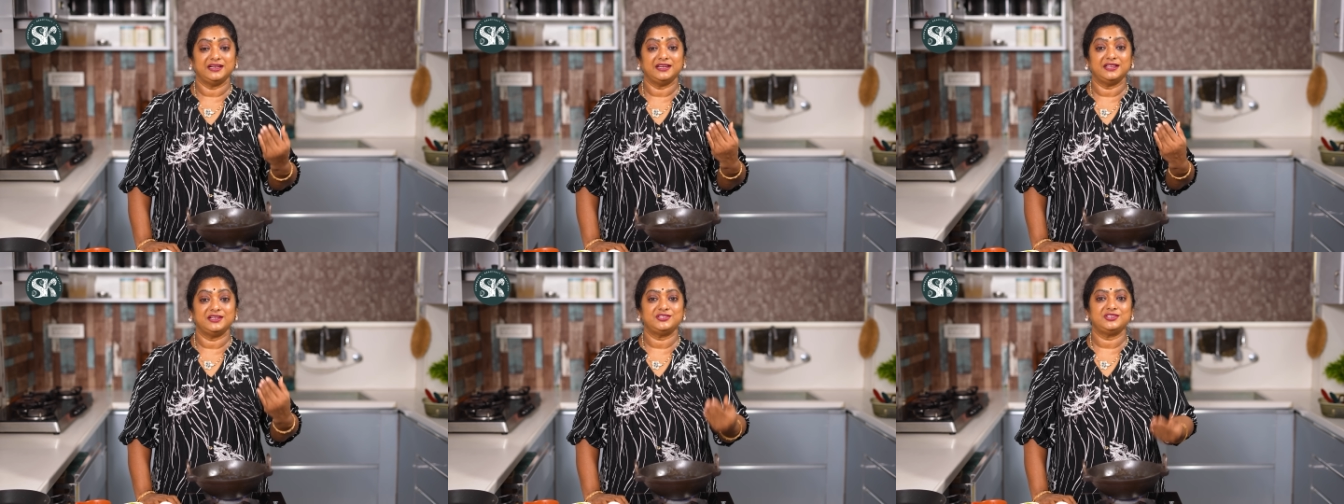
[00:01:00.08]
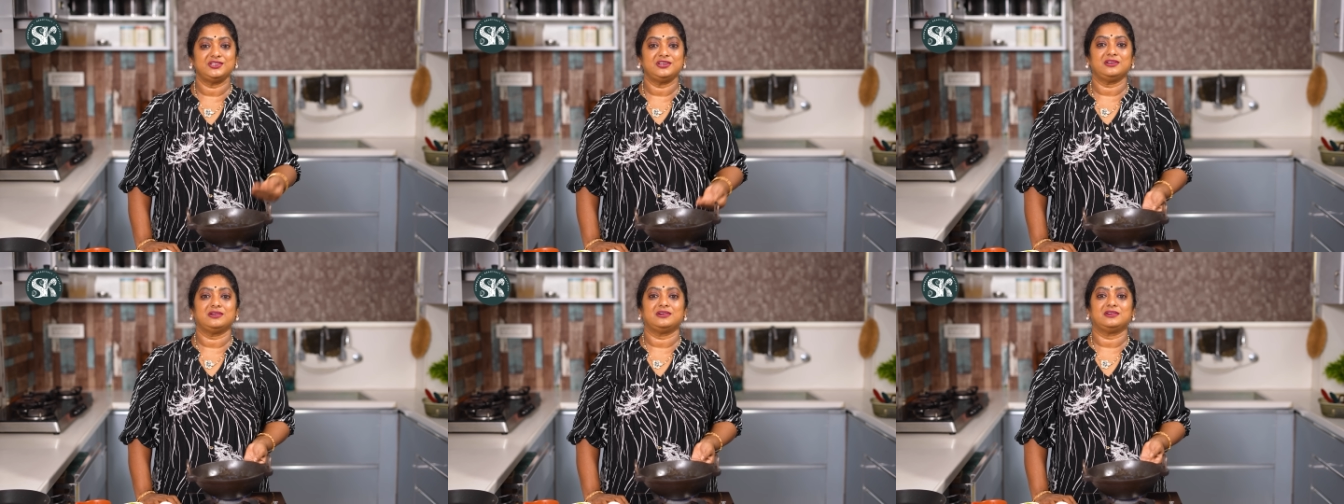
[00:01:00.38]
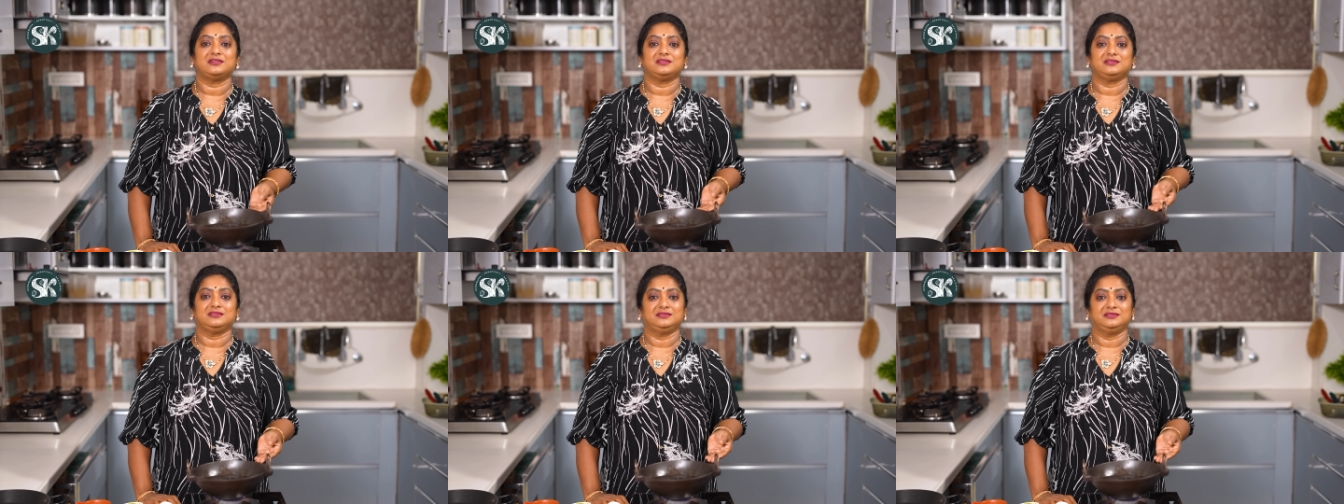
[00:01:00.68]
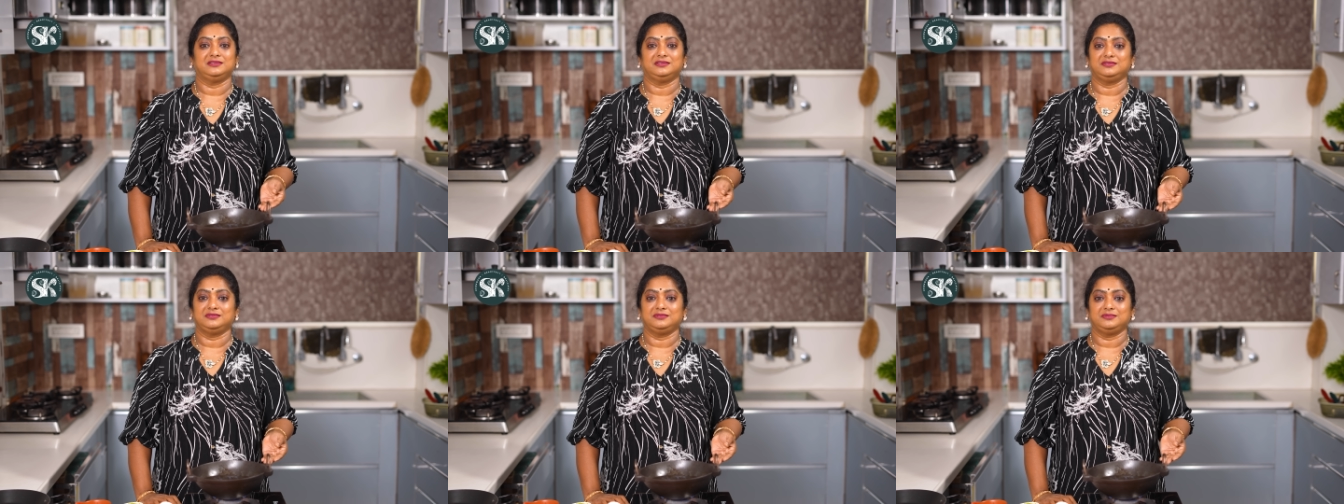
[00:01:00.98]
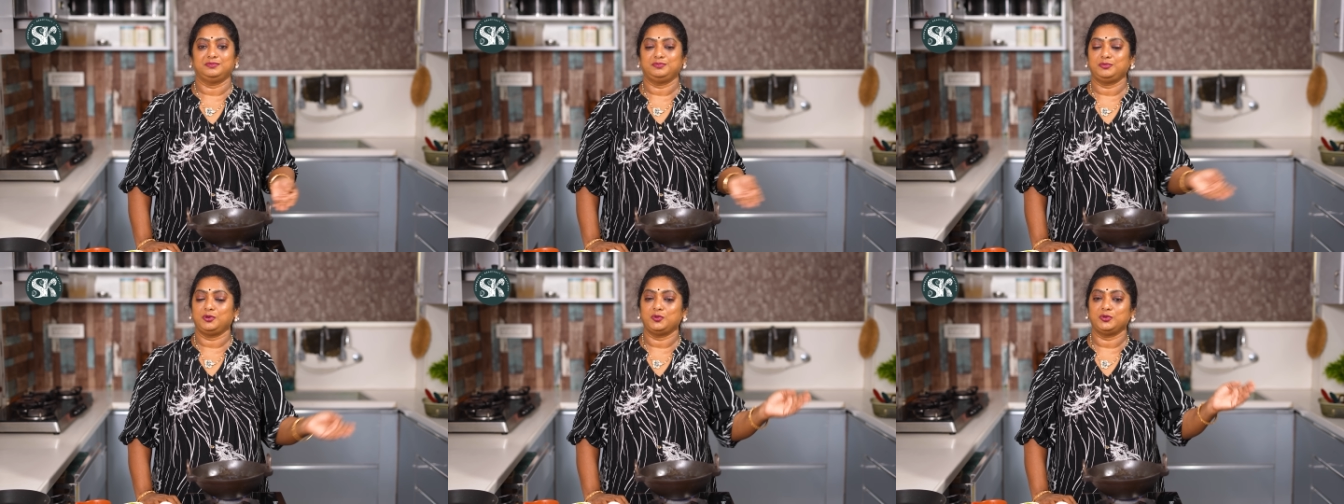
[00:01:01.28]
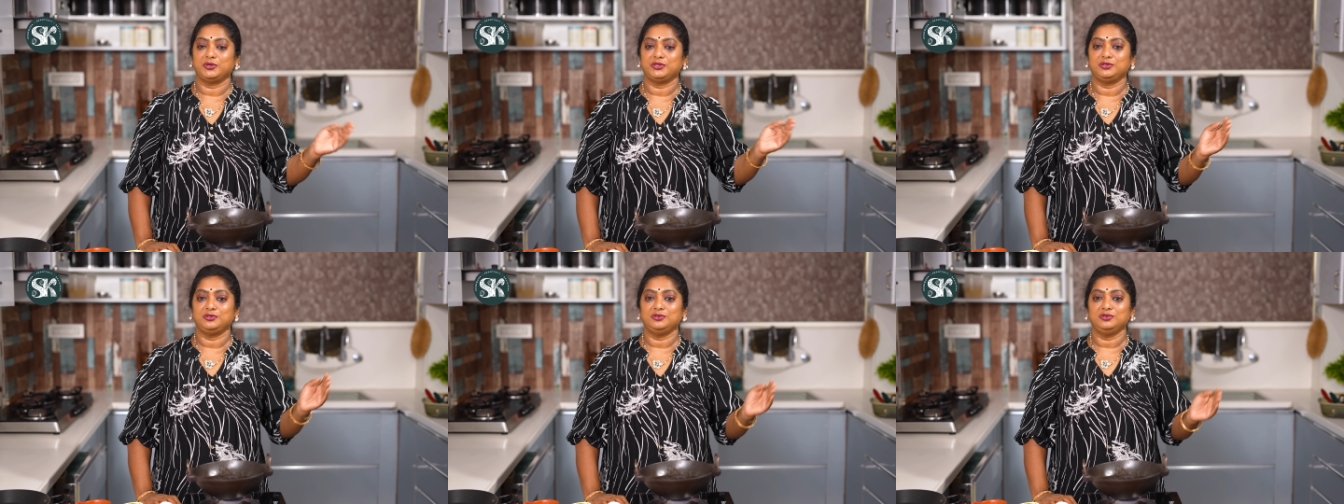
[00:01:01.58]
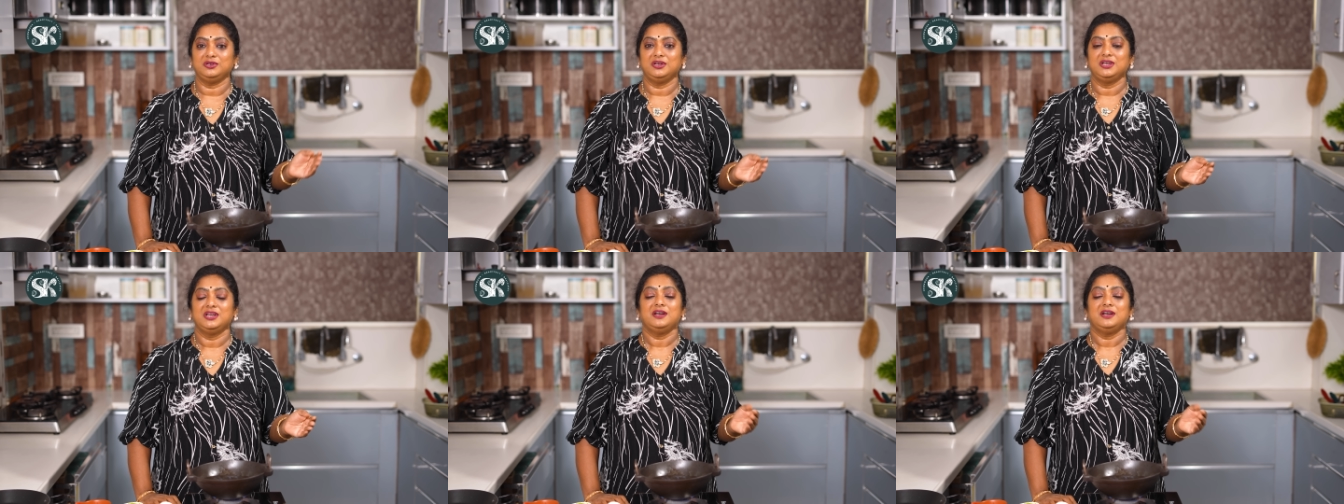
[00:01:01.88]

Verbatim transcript: ఎనర్జీ పోవద్దు